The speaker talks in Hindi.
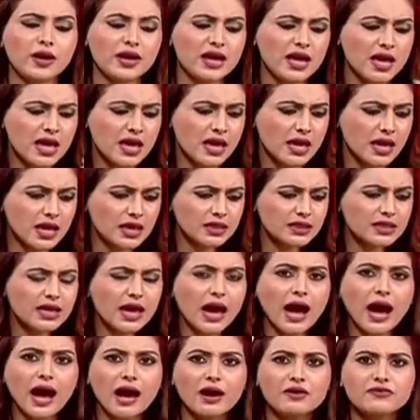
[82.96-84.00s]
और इतनी
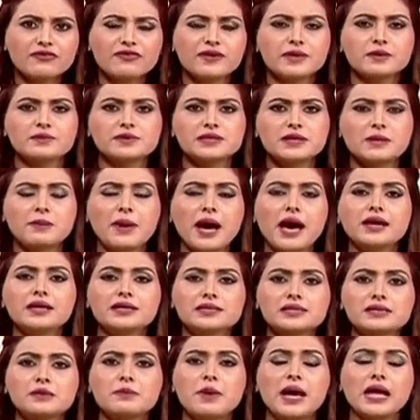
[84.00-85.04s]
आम फहम जबान
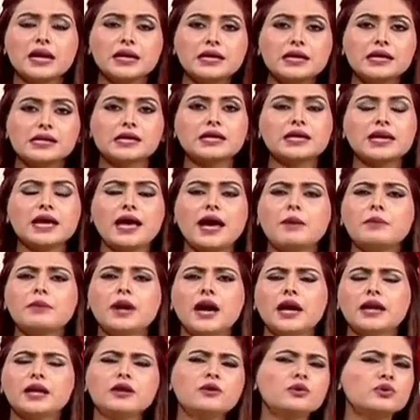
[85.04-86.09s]
इस्तेमाल करके आप
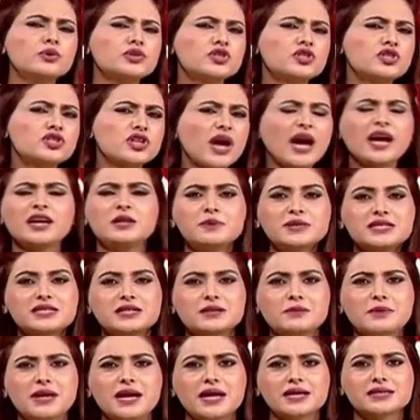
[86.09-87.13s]
गाने को चाट
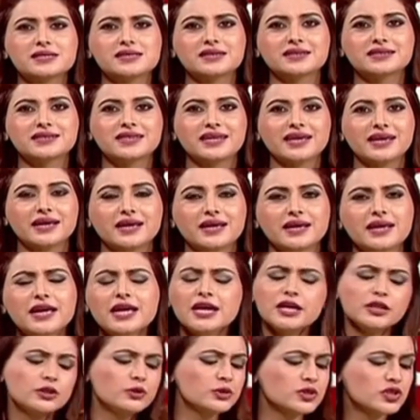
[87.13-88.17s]
बस्तर बना सकते हैं
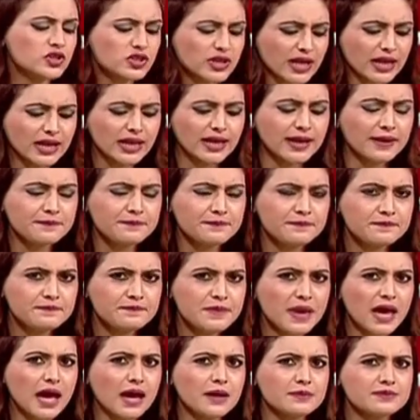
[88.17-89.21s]
हैं तो चलिए
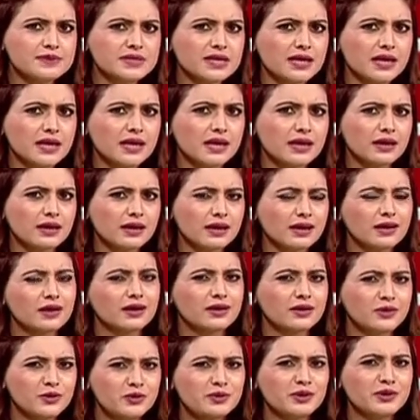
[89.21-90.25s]
मैं आपसे
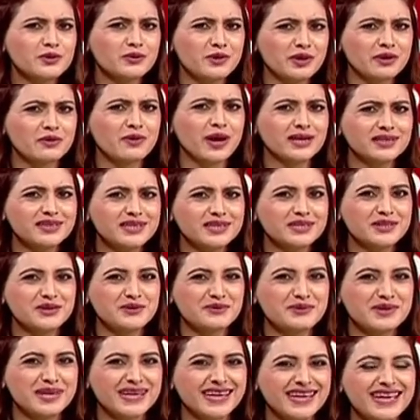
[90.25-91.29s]
रूबरू करवा देती
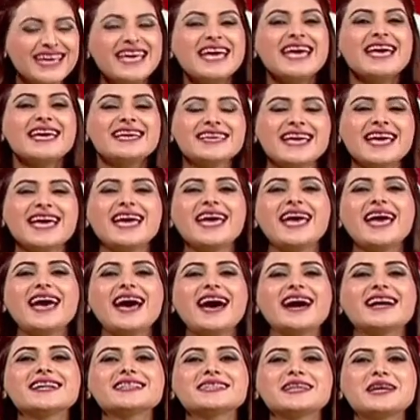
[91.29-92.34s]
हूँ उन्हें ये है
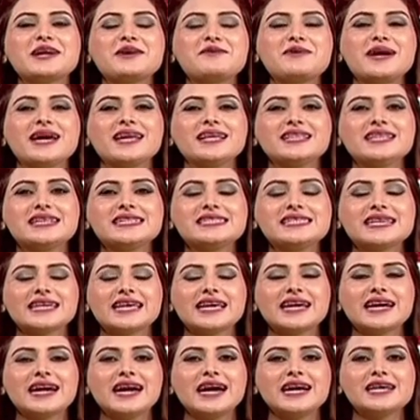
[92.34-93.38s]
आज के हमारे दिल से
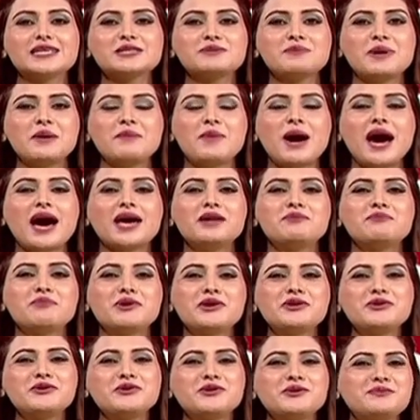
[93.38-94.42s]
के खास मेहमान
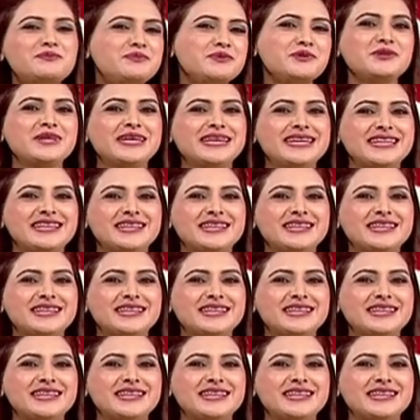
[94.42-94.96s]
मयूर पूरी